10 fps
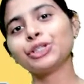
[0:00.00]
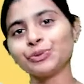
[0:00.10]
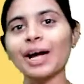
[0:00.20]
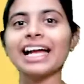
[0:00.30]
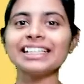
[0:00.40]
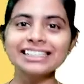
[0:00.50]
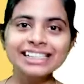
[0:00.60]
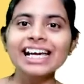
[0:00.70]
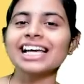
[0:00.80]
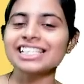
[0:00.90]

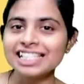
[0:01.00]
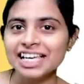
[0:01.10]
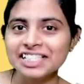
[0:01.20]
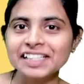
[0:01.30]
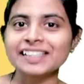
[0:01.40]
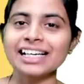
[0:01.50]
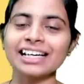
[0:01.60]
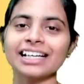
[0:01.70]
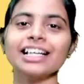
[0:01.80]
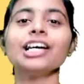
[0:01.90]
டுவெண்ட்டி எக்ஸசைஸ் கிட்ட
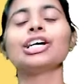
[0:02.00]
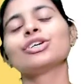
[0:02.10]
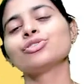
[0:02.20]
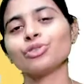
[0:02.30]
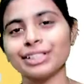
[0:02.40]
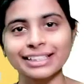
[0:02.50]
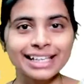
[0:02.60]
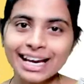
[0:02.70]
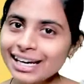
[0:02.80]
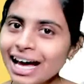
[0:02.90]
இருக்கு ஸோ
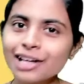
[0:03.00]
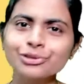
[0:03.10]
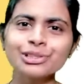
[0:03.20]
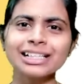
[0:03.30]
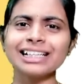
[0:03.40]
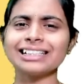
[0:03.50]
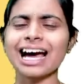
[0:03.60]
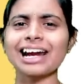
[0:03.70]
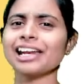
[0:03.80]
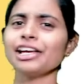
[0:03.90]
எல்லாருக்கும் இதில்
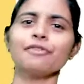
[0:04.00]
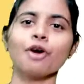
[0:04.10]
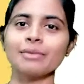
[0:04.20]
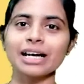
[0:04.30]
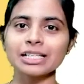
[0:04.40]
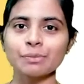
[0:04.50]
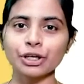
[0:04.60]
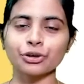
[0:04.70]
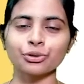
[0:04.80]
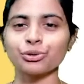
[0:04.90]
நிறைய ஃபார்முலாஸ்
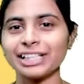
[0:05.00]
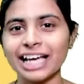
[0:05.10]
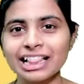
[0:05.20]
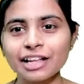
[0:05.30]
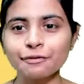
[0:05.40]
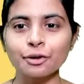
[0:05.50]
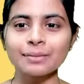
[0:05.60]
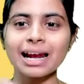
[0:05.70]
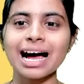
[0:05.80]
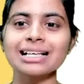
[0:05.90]
படிக்கிறோம் எந்த
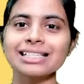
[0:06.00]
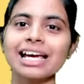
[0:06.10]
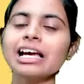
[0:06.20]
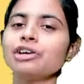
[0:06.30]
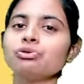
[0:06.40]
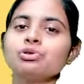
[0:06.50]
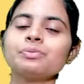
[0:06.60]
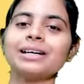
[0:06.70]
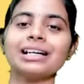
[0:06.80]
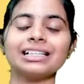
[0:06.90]
ஃபார்முலாஸ் எங்கே யூஸ்
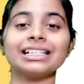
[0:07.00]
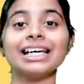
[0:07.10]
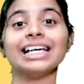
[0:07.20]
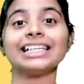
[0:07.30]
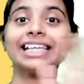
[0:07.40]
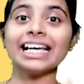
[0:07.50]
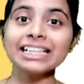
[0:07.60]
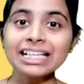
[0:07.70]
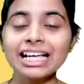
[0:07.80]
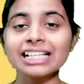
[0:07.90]
பண்ணுறது
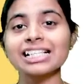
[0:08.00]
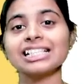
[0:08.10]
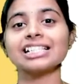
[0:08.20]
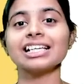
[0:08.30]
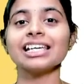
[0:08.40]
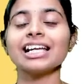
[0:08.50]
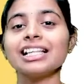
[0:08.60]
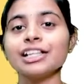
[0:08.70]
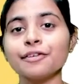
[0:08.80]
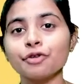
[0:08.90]
எந்தெந்த எக்ஸசைஸ்க்கு
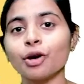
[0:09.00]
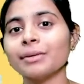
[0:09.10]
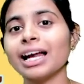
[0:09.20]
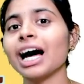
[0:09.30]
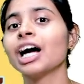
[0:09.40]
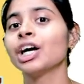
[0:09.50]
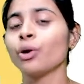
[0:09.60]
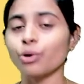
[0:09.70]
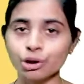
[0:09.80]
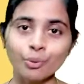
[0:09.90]
எந்தெந்த ஃபார்முலா
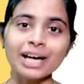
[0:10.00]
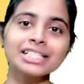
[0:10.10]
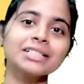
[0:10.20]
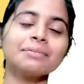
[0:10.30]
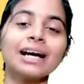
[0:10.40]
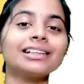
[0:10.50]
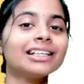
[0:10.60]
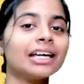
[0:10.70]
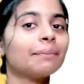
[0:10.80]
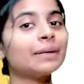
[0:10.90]
ஒரு கொஷின் பார்த்து
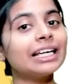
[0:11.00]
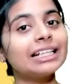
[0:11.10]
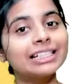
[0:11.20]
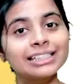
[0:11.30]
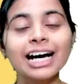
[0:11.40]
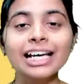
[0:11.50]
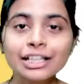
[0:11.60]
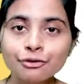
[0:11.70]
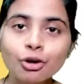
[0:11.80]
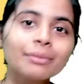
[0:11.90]
எப்படி இதுக்கு தான்
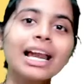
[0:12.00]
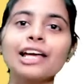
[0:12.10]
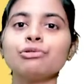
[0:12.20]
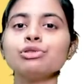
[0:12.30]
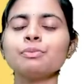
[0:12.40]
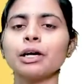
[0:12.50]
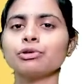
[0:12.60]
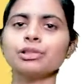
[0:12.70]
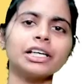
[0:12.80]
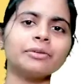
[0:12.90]
இந்த ஃபார்முலா யூஸ்
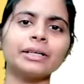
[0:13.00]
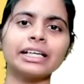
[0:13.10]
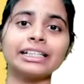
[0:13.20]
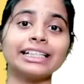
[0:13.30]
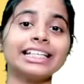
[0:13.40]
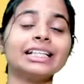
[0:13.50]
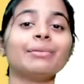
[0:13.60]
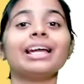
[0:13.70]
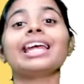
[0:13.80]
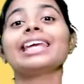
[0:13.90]
பண்ணணும்னு கண்டுபிடிக்கிறது இந்த
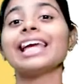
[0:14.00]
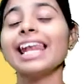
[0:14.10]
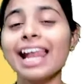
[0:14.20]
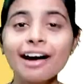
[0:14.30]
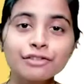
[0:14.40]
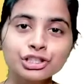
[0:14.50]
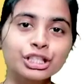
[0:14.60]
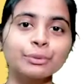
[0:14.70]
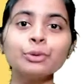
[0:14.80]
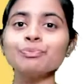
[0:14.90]
மாதிரி எல்லா
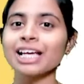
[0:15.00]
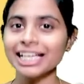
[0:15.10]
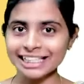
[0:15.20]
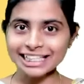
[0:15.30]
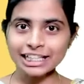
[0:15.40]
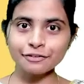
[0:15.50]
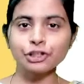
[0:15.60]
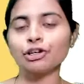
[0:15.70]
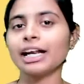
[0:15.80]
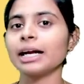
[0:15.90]
விஷயமும் இந்த
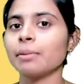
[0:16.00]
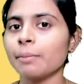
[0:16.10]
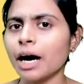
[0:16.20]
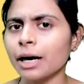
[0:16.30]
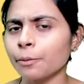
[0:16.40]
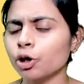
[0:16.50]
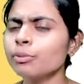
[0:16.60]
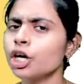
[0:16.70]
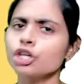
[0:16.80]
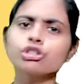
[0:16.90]
வீடியோவில் நம்ம பார்க்க போகிறோம்
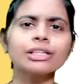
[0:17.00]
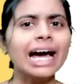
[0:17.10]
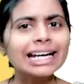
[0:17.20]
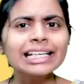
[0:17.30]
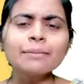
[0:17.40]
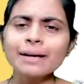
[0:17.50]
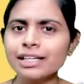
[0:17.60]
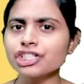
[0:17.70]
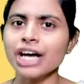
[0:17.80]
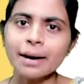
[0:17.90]
ஸோ நிறைய
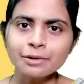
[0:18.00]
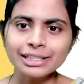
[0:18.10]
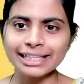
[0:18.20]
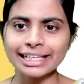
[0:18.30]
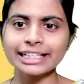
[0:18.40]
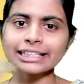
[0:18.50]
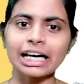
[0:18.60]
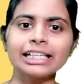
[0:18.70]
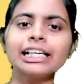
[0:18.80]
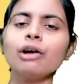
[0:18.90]
பேர் சாப்டர் த்ரீக்கு
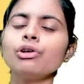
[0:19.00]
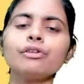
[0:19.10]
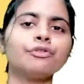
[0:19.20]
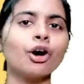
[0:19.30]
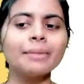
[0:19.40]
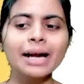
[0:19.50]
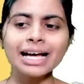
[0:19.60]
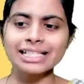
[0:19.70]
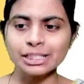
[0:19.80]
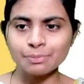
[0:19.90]
தனியாக ஒரு
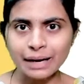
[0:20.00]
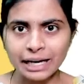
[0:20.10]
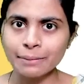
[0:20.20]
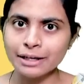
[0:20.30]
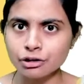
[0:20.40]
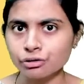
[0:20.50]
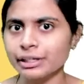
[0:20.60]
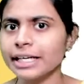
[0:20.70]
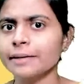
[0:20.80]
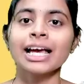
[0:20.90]
ஃபார்முலாஸ் எக்ஸ்பிளைன் பண்ண
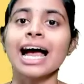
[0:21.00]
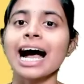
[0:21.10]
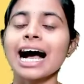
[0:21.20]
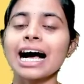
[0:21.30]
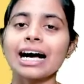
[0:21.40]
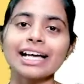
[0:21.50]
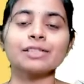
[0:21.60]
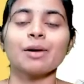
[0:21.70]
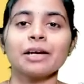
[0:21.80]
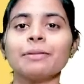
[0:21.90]
சொல்லி
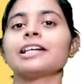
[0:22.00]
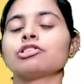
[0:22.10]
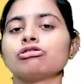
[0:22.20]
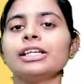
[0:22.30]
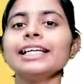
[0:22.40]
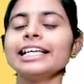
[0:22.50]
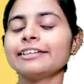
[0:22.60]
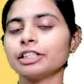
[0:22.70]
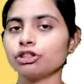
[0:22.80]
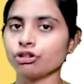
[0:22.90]
எக்ஸ்பிளைன் பண்ண சொல்லி
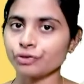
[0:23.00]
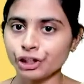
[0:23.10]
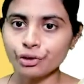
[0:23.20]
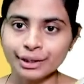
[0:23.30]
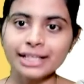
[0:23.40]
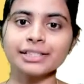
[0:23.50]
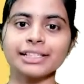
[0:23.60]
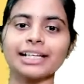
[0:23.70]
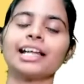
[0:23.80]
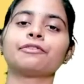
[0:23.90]
நீங்கள் வந்து ஒரு வீடியோ
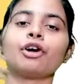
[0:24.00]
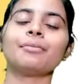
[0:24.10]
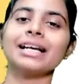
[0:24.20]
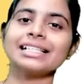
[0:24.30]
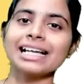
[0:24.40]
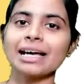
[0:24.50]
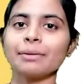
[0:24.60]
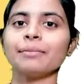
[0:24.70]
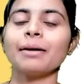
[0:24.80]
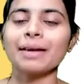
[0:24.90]
கேட்டிருந்தீங்க லைக் ஃபார்முலாஸ் எல்லாம்
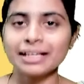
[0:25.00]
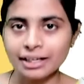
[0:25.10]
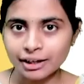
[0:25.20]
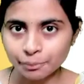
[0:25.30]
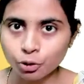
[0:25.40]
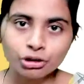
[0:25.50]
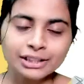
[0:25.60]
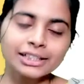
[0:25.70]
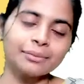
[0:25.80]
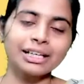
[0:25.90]
எப்படி மேம்
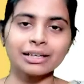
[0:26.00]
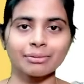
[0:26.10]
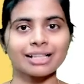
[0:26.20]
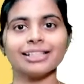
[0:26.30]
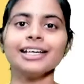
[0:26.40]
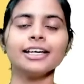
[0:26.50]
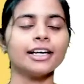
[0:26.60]
போடுறது அப்படிங்கிற மாதிரி